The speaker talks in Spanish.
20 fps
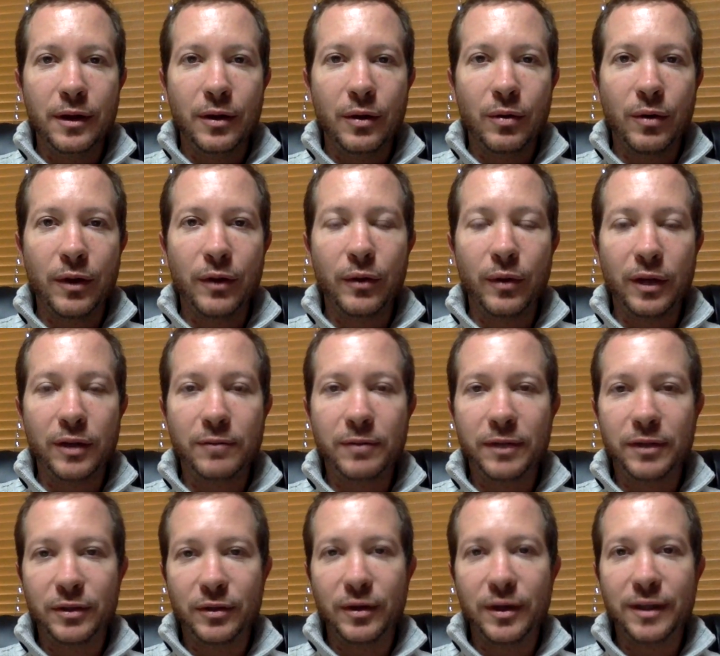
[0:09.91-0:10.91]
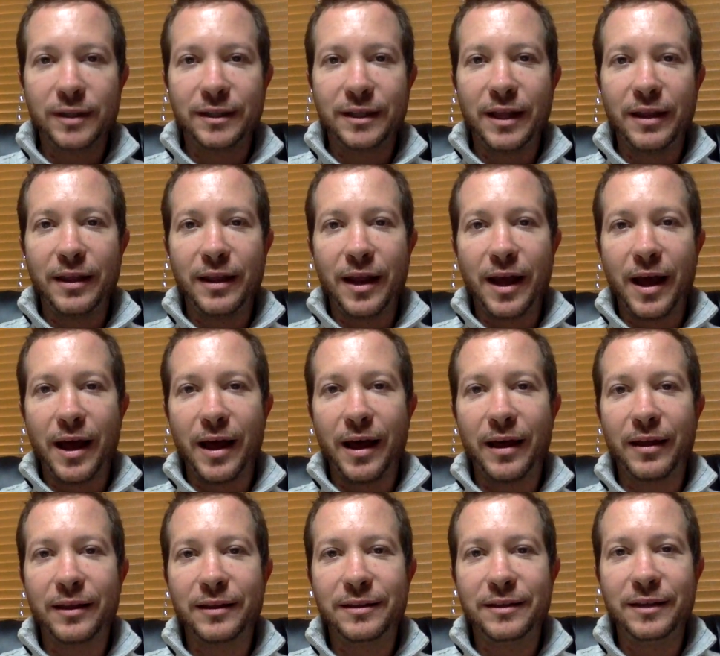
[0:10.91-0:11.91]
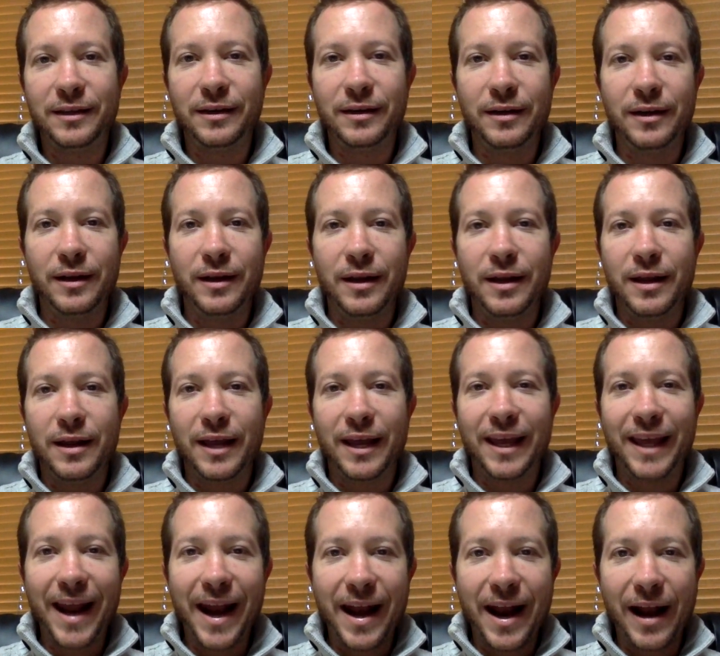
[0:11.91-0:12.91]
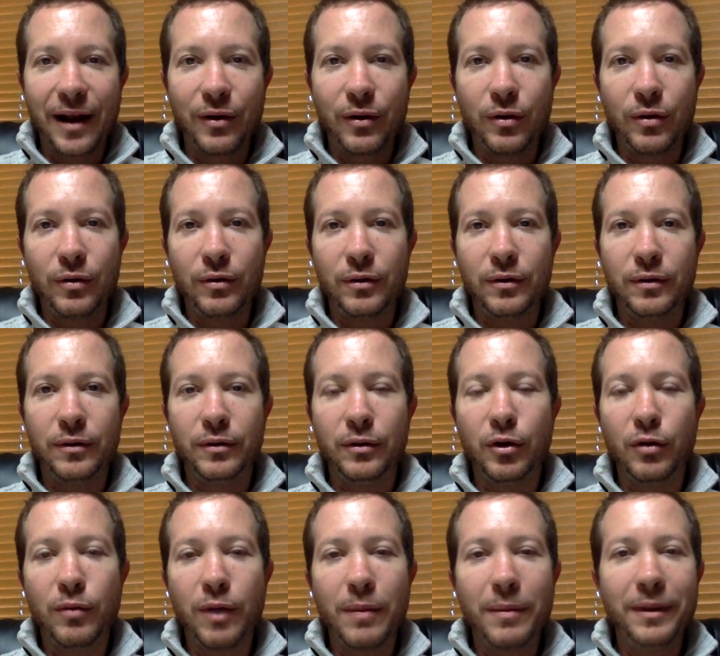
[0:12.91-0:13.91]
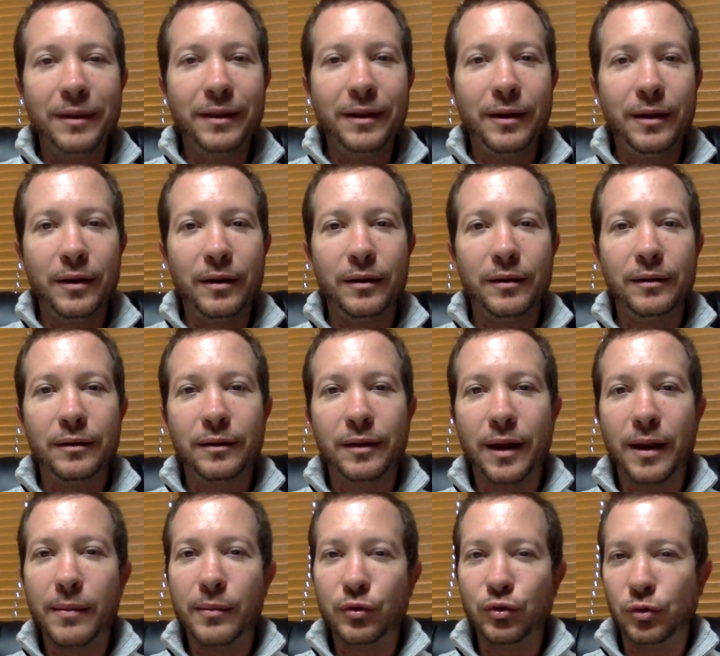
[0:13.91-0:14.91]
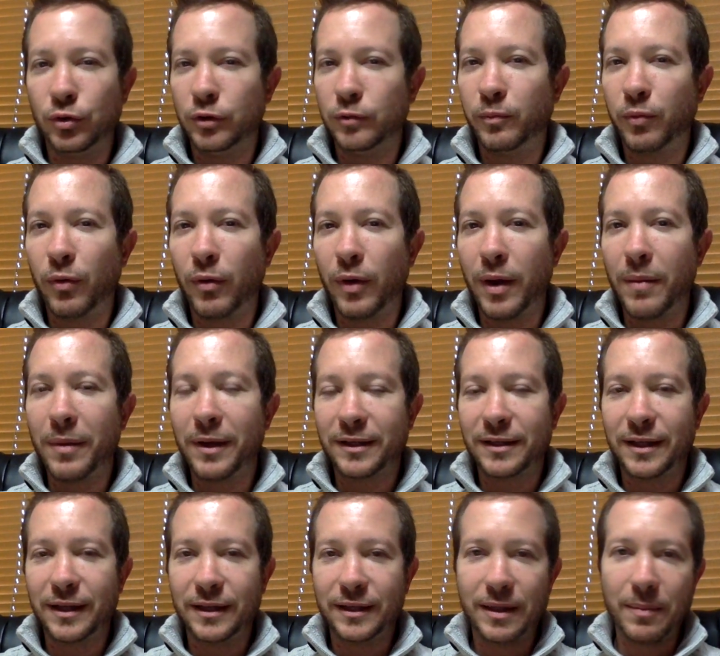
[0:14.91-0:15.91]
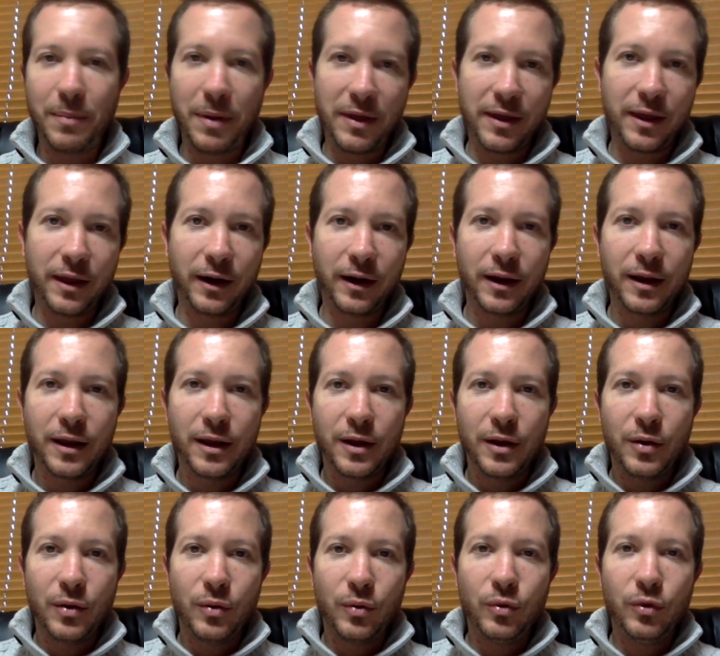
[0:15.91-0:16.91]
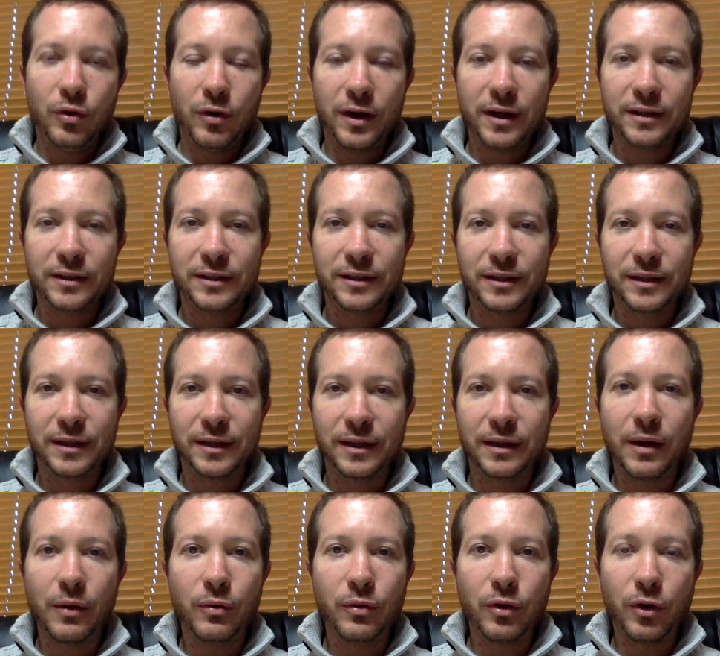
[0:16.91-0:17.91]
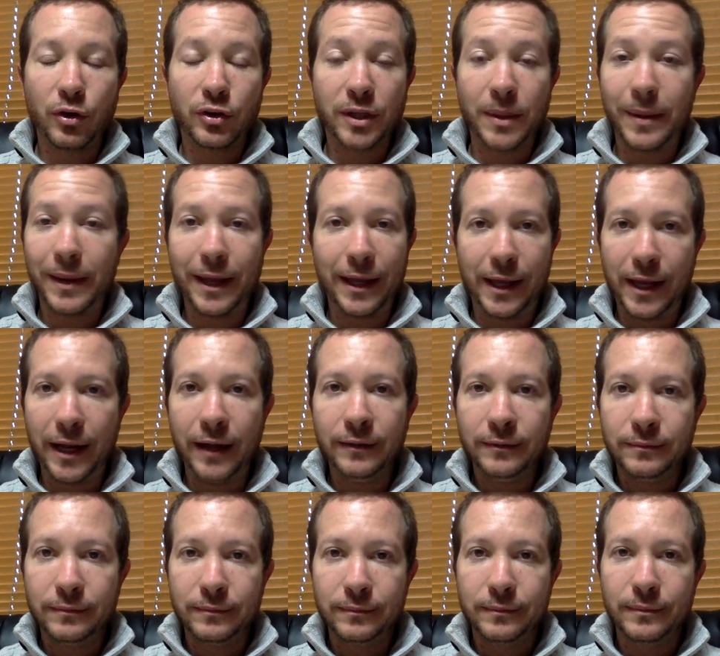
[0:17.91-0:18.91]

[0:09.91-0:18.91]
Cuando las personas tienden a, decir que quieren algo, normalmente tenemos dos problemas en este pedir. Uno es que uno no saben que quieren